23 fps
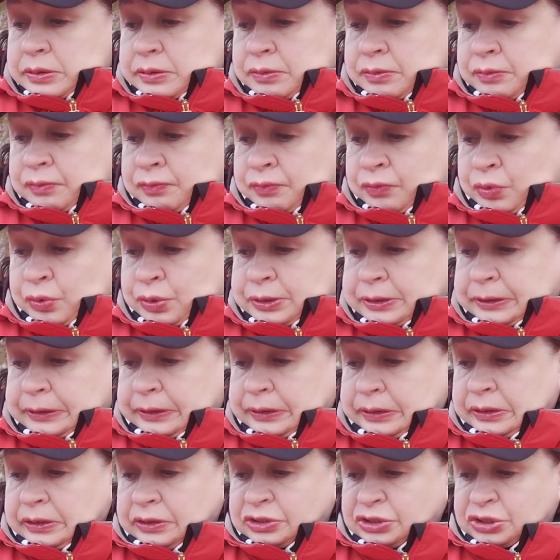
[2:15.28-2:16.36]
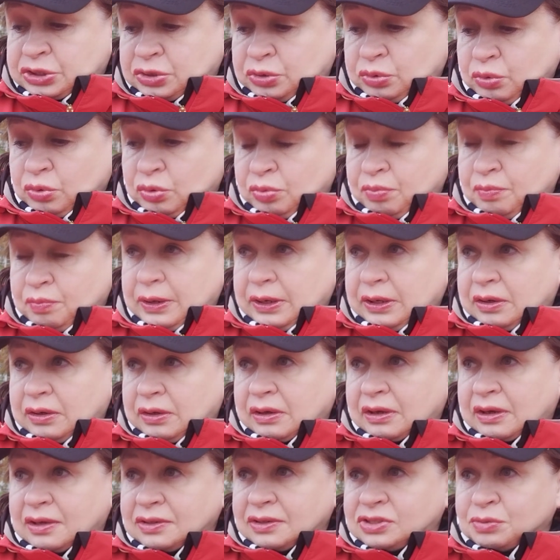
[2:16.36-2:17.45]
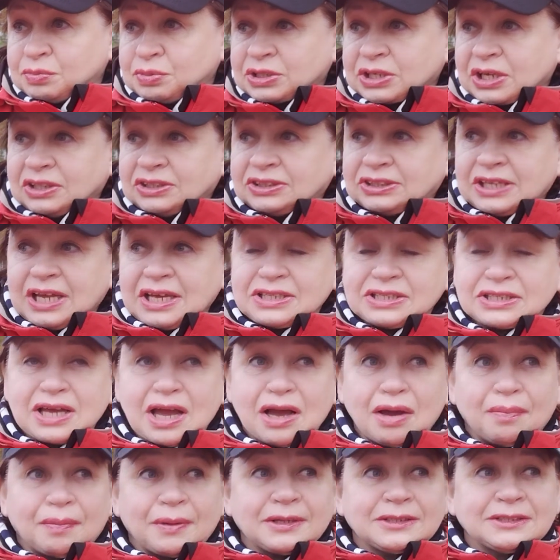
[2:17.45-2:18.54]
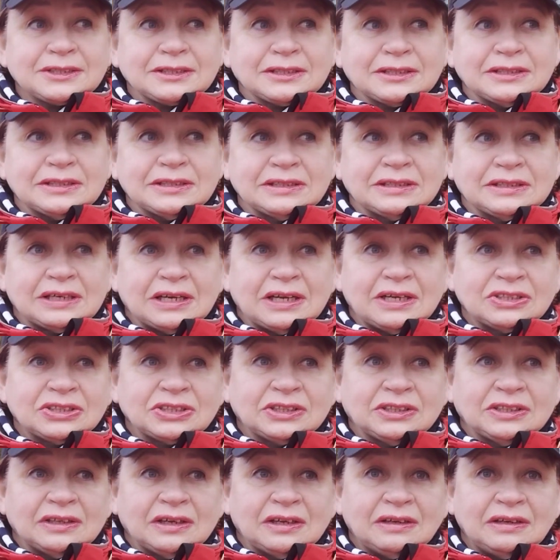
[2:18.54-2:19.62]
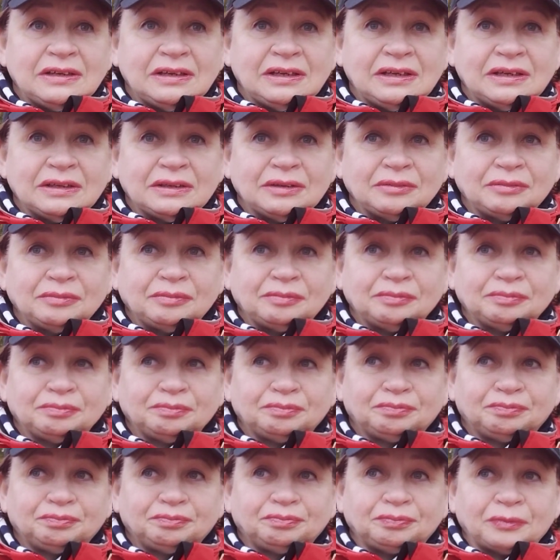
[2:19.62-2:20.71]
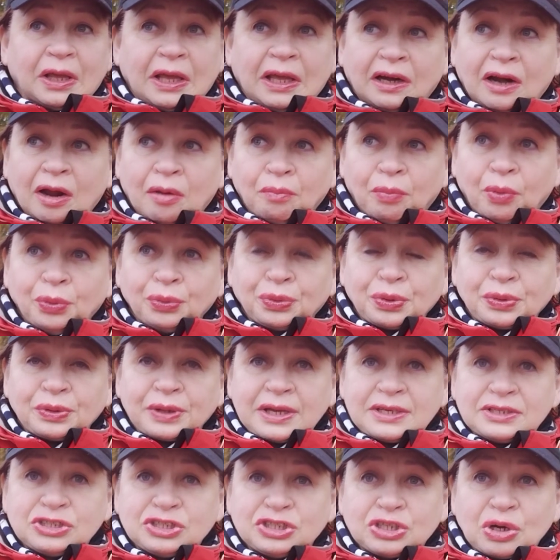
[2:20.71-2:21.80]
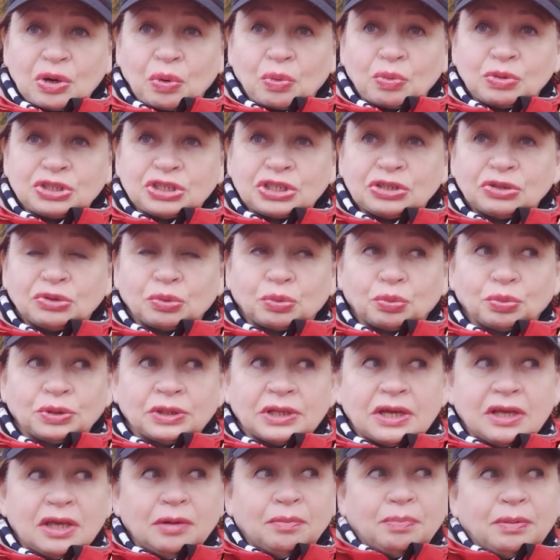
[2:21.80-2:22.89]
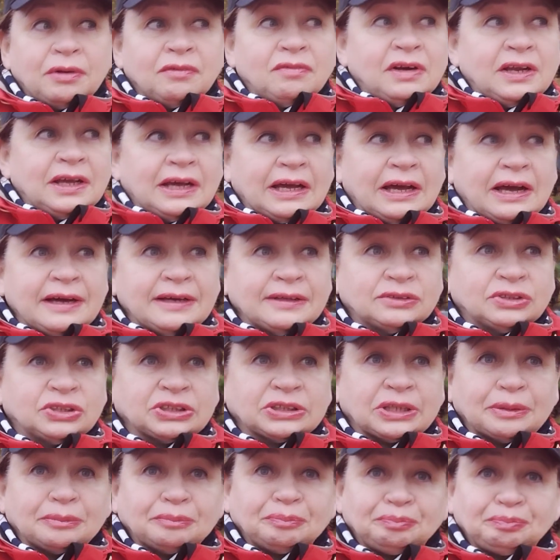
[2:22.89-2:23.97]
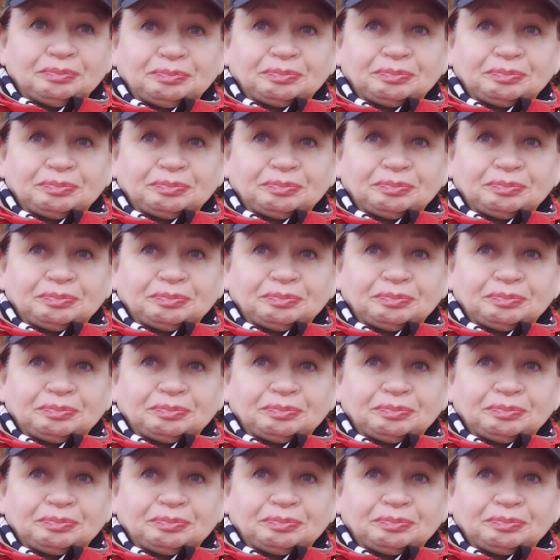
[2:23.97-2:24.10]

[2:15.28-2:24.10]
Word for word: Вот, что мы хотим сказать, как простые граждане, и работу найти очень трудно, и привлекается